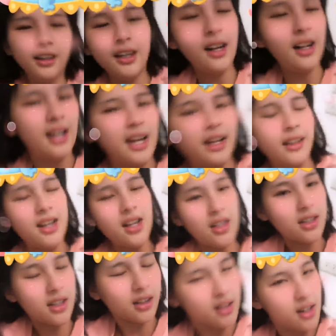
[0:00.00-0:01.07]
好啦，
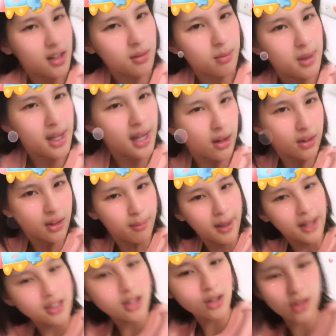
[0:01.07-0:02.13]
但能跟你们聊个
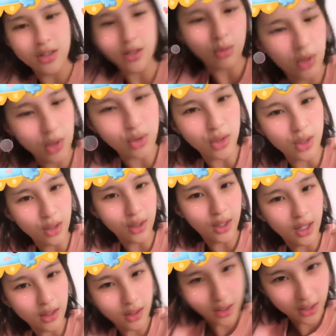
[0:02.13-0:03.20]
半小时，我也觉得很
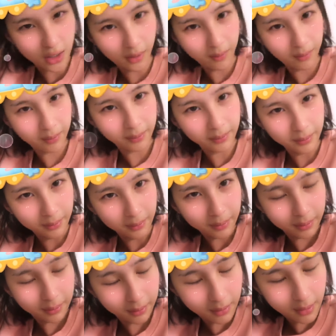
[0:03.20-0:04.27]
开心，
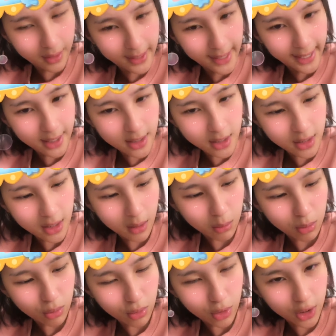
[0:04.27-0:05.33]
开心到
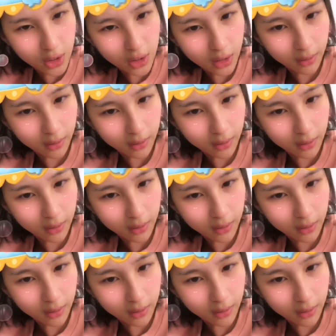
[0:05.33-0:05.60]
不行。